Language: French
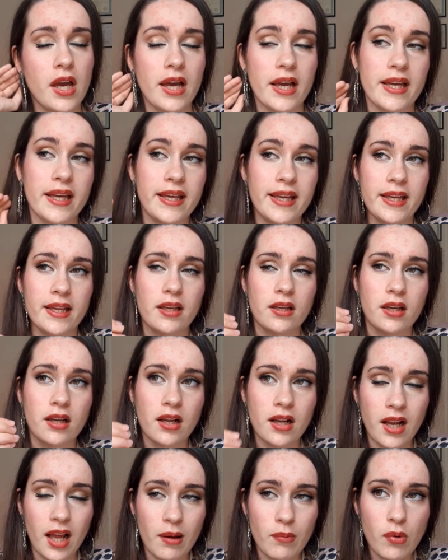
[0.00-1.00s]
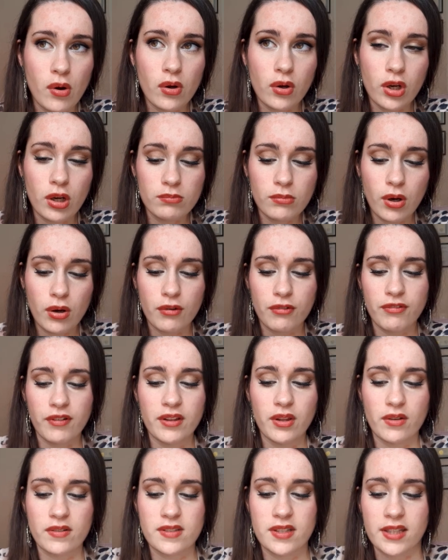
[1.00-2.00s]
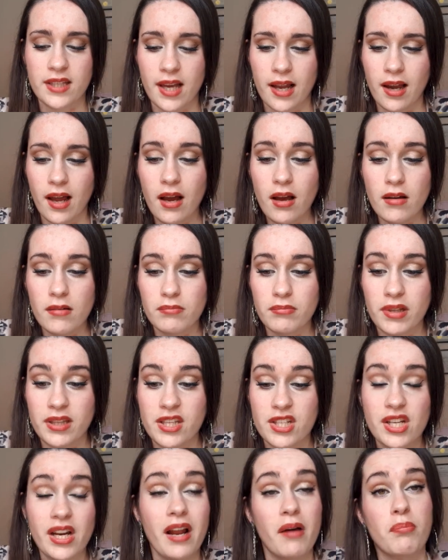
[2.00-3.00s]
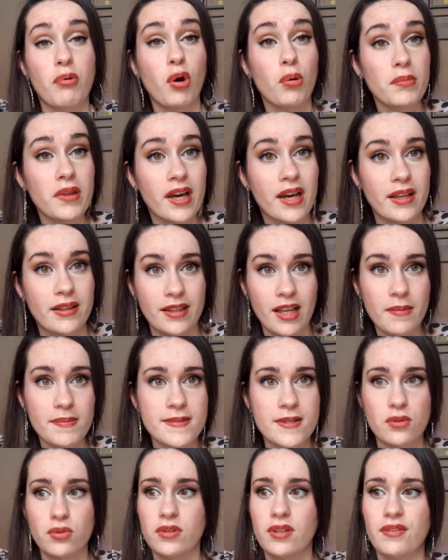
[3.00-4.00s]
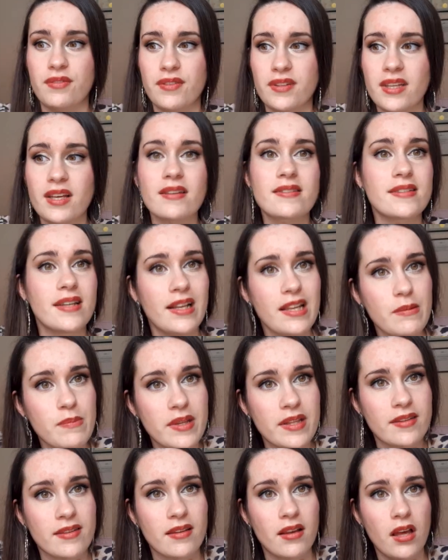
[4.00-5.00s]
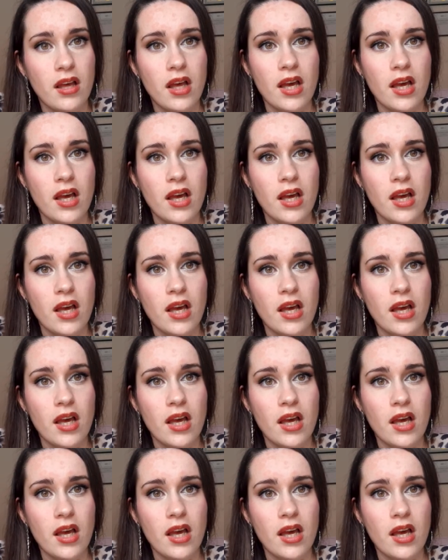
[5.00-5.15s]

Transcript: Et clairement, comment on fait dans ces cas-là bah Déjà, la première étape, c'est de définir ses limites.